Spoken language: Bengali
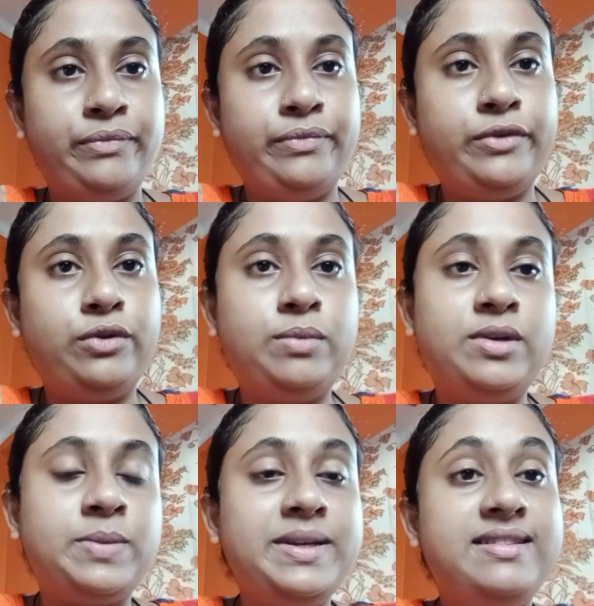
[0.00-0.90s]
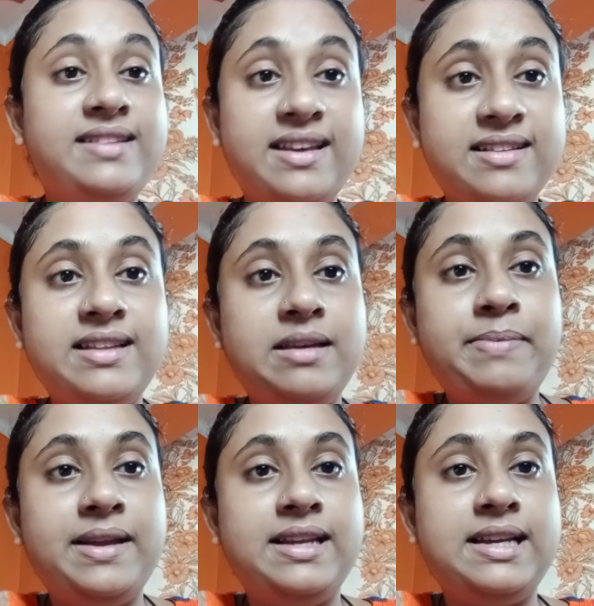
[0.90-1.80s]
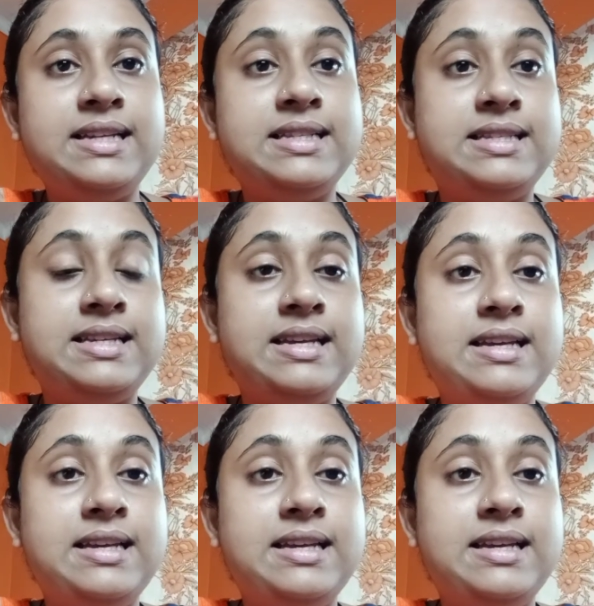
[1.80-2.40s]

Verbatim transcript: তো তোমরা সবাই দেখতেই পেলে যে